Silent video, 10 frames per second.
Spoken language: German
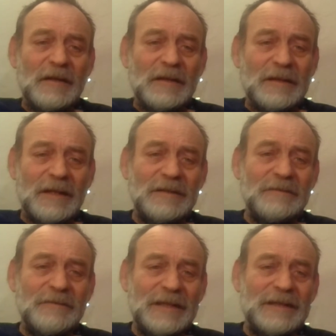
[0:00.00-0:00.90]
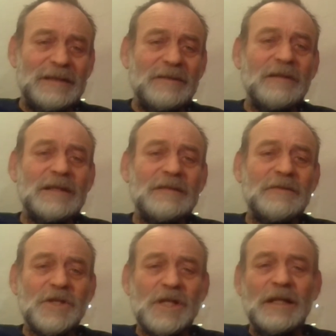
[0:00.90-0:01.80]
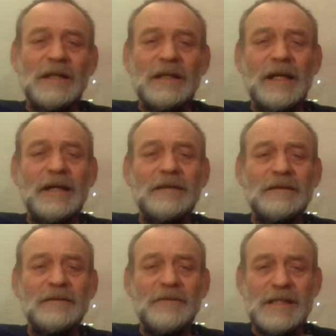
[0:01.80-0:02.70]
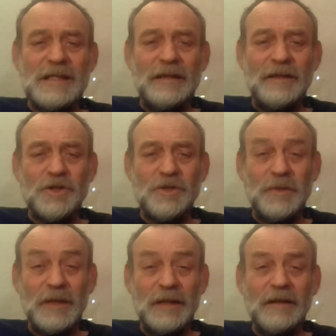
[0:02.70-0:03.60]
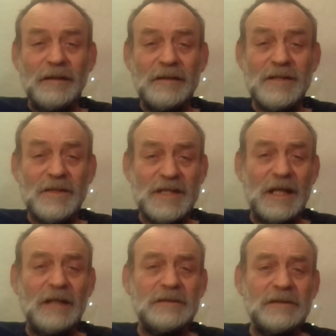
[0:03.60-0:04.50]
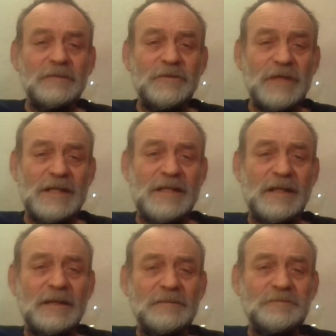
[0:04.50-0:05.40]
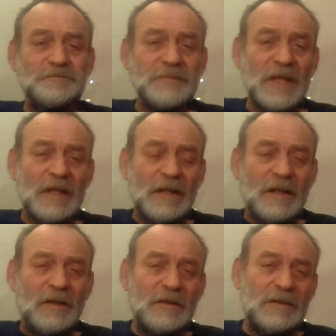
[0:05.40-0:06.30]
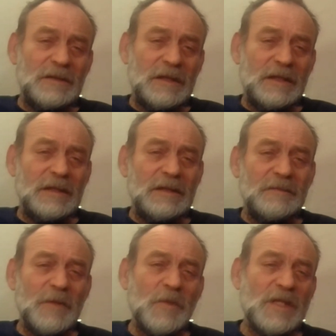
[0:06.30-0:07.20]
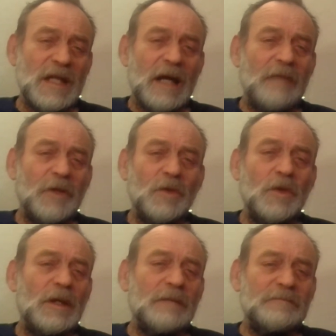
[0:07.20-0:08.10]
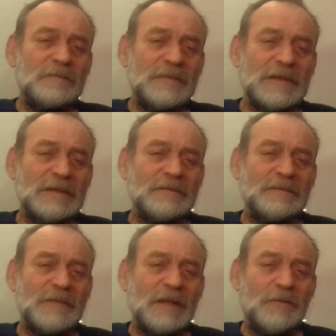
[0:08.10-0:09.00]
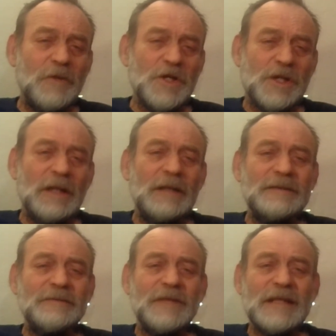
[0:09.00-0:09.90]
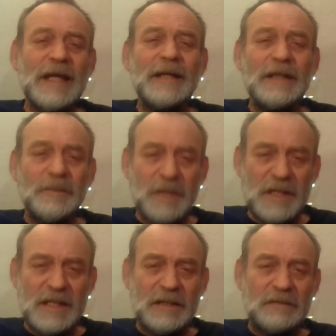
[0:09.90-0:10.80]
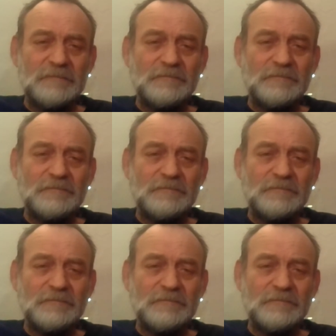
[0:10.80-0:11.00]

dann werde ich dort wahrscheinlich in einem wesentlich schwierigeren sozialen Umfeld sein. Und äh, man muss sich einfach nur äh, mal vorstellen, was eigentlich passiert.